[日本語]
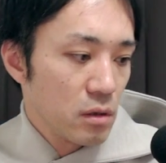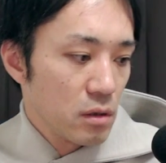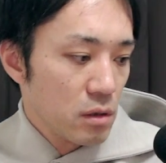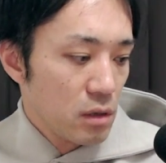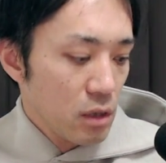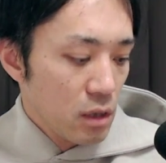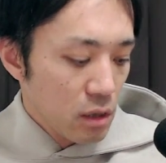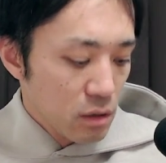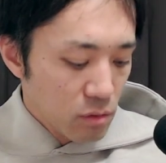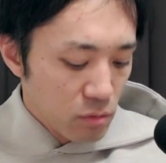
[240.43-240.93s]

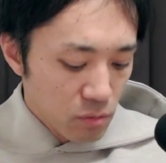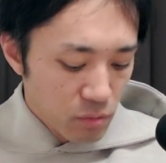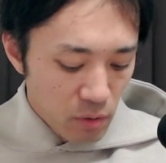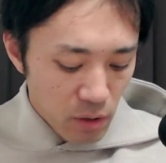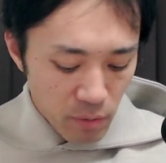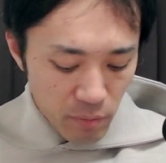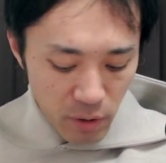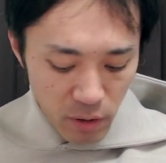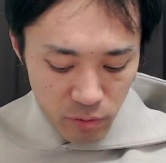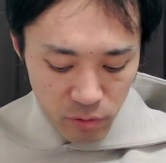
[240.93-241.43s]
で、あと
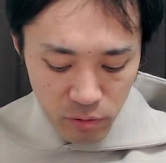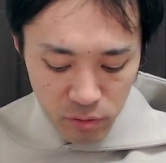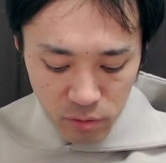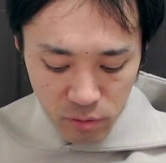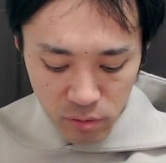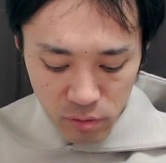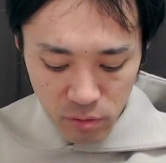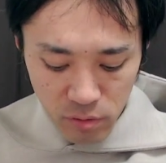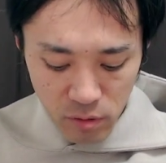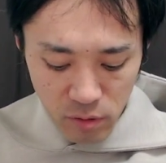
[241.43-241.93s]
は、まあ、
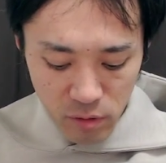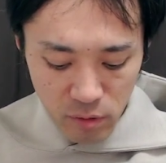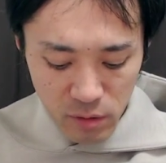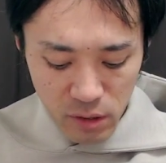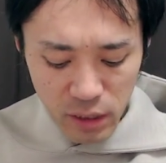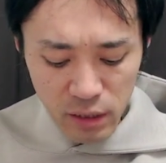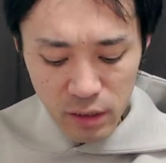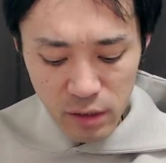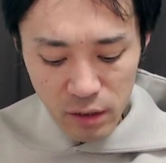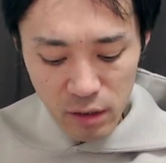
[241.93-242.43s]

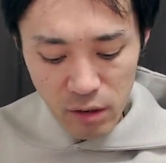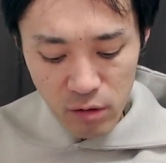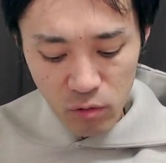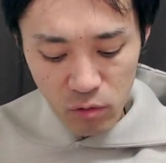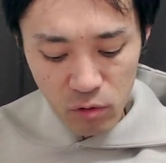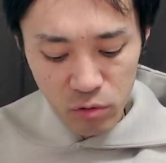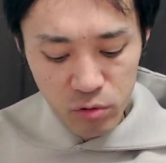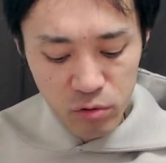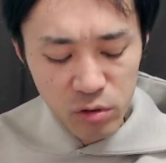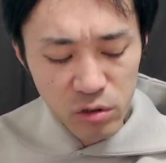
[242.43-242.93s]
ただね、こ
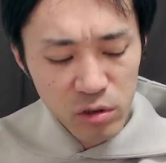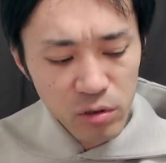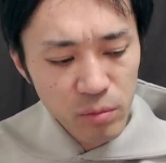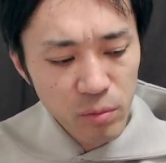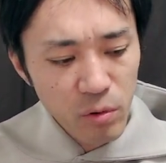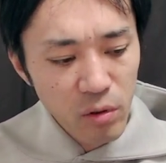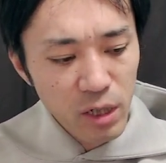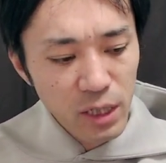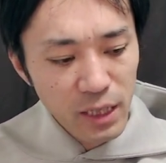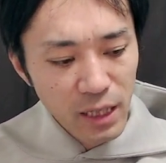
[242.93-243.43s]
の風
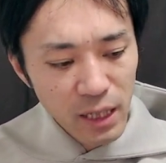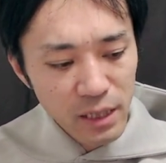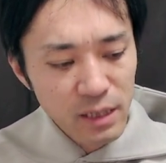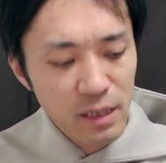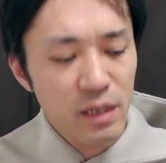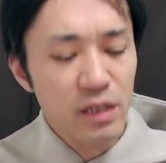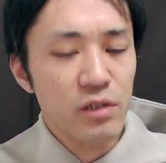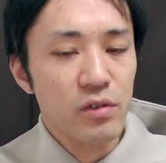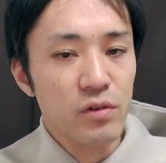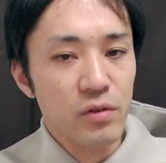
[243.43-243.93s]
防が
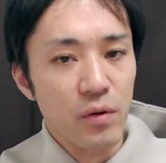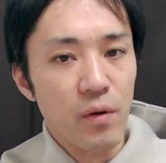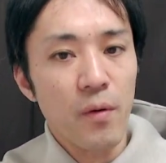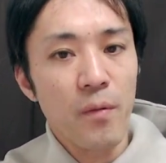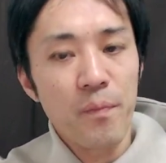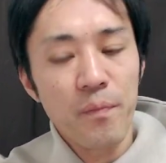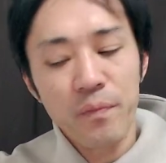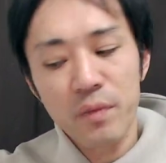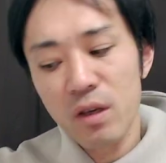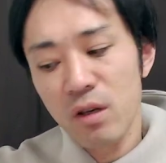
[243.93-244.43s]
ダサいんですよ。
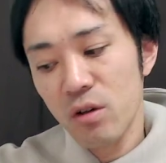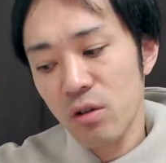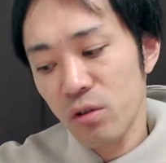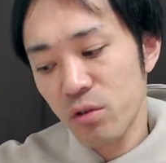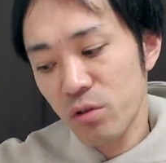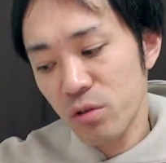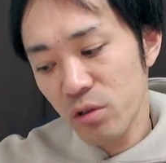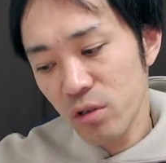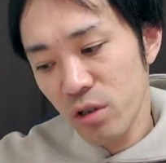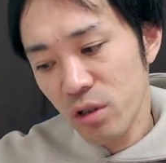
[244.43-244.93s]

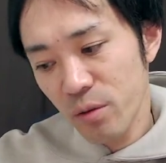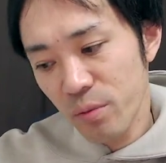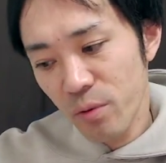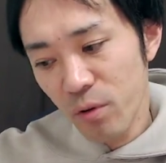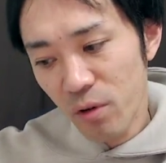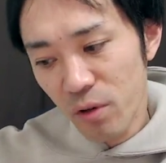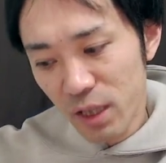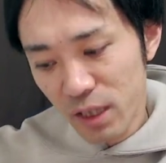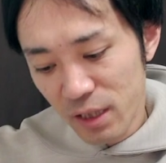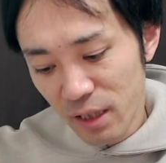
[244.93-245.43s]
風
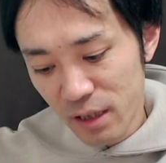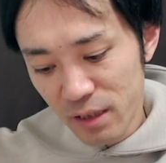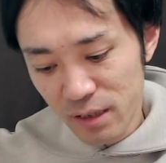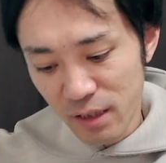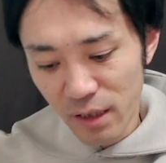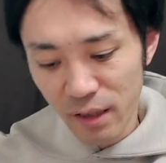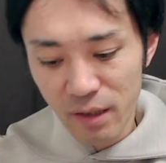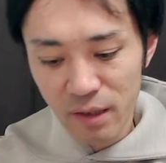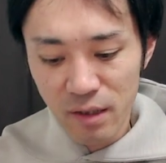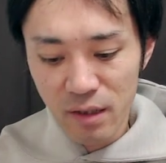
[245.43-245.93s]
防が
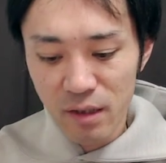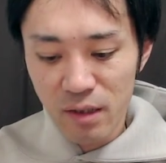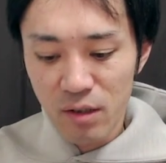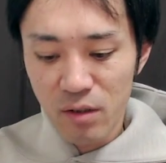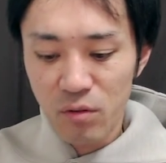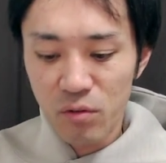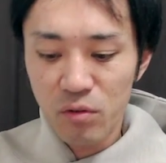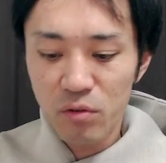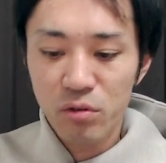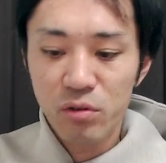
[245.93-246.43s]
ダサい。
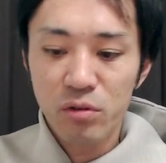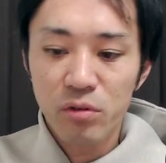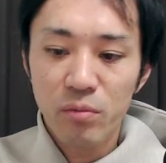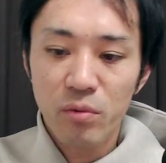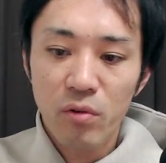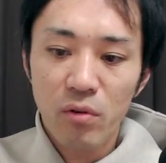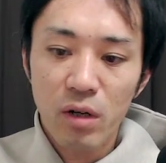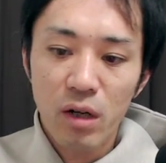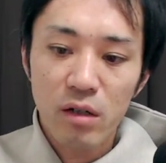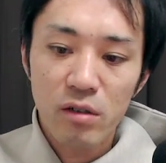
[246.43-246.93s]
この風
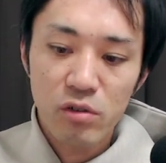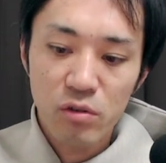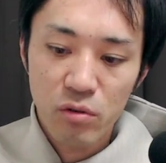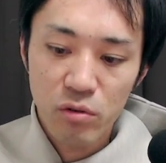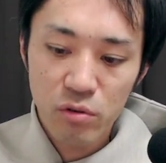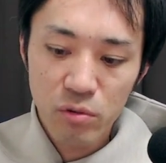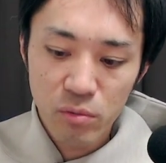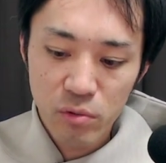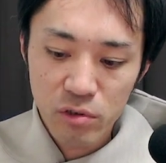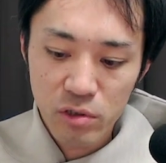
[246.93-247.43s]
防が。ちょっと
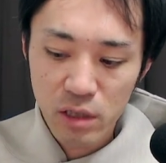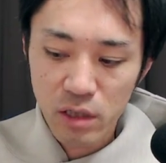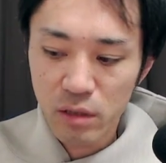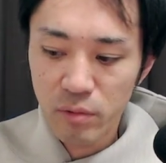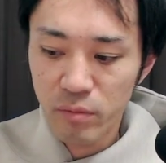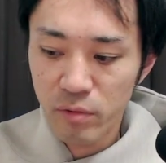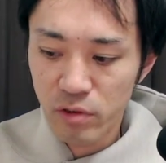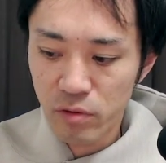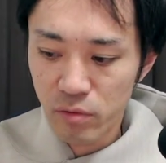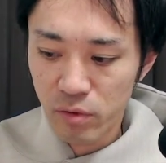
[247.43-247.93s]
風防つけ
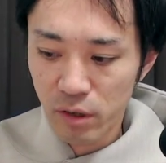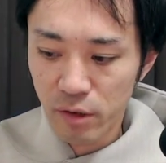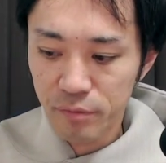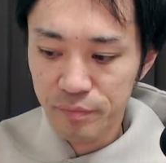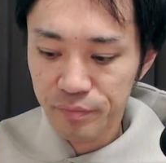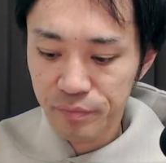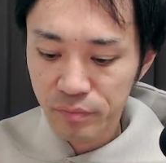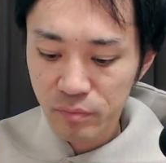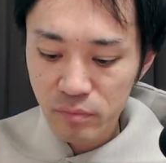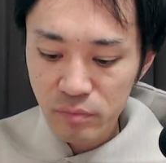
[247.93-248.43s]
てみましょうか。
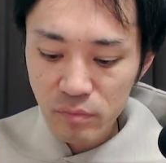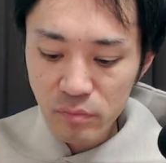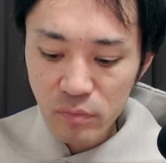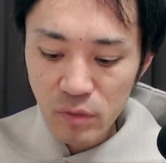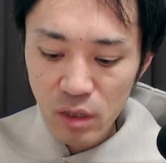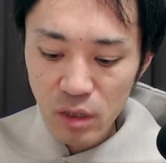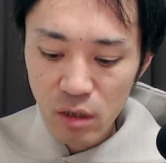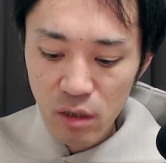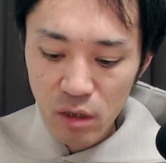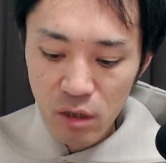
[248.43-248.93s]

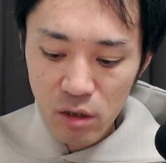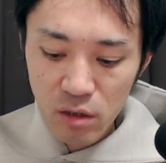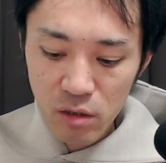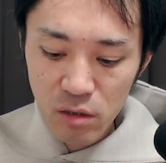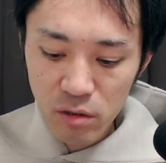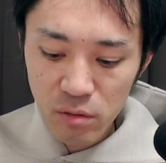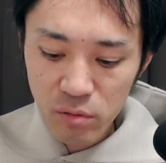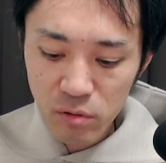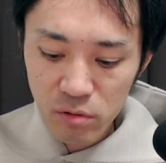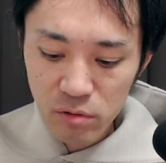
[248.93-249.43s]

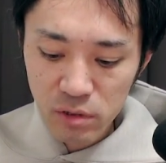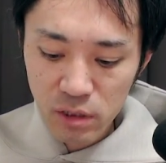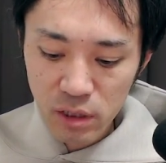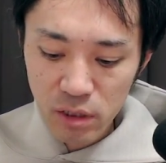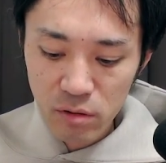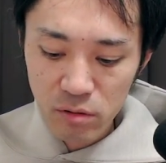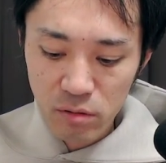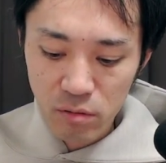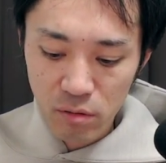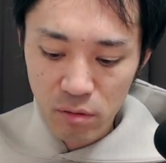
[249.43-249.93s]
風防をつけ
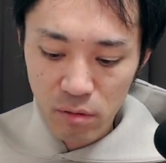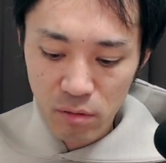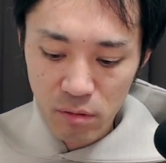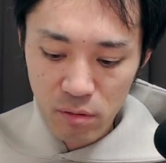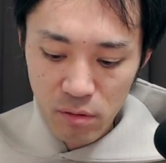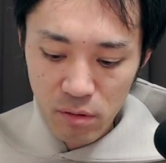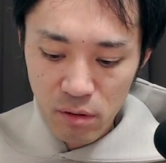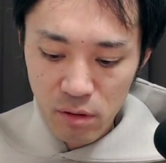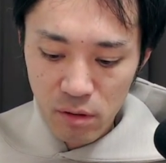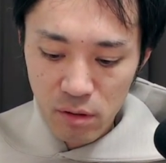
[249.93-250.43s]
ると、
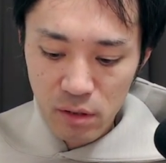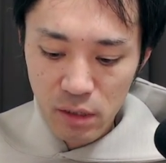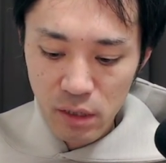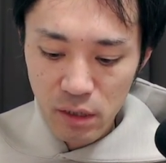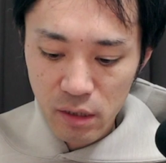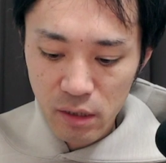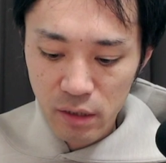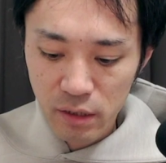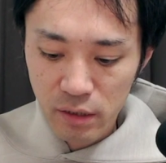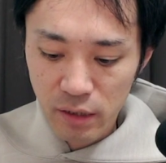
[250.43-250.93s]
な
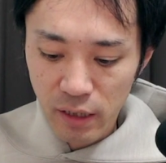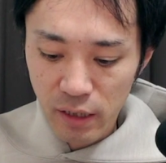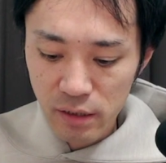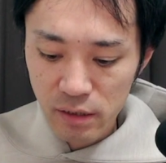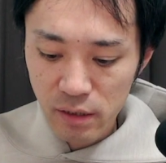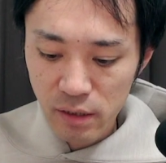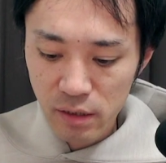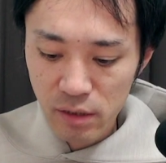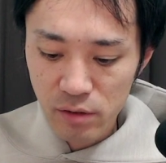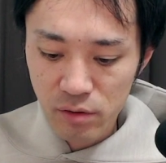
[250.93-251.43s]
んかね、
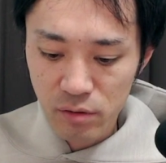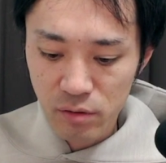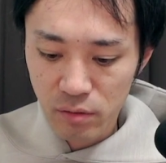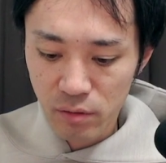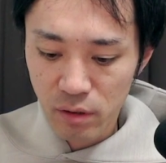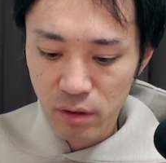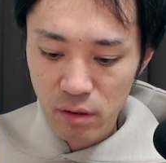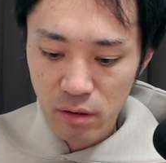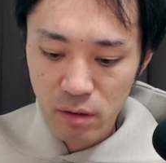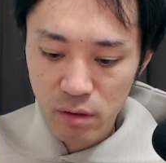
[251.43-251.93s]
ダサいんですよ
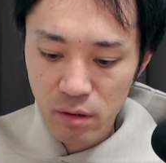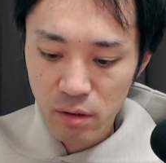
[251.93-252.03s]
ね。